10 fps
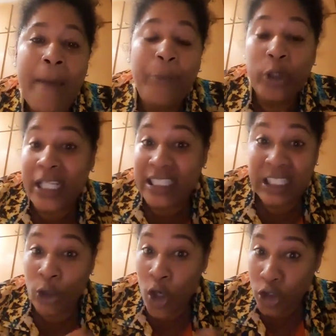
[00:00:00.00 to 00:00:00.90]
Porque si
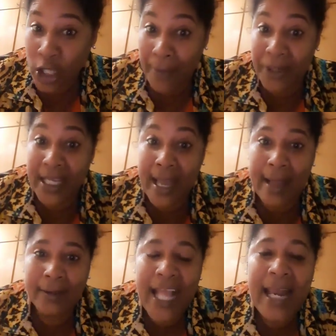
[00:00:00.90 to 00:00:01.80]
no lo
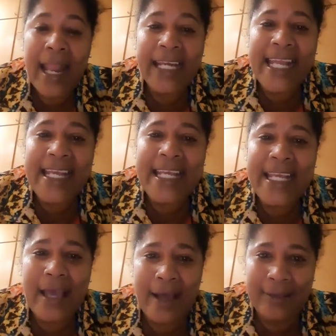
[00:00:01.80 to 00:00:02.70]
sabía, la
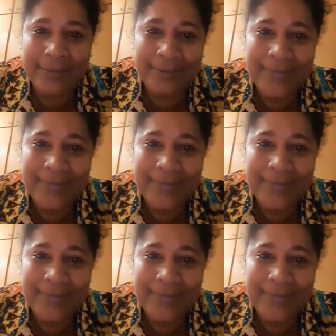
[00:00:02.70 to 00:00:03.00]
energía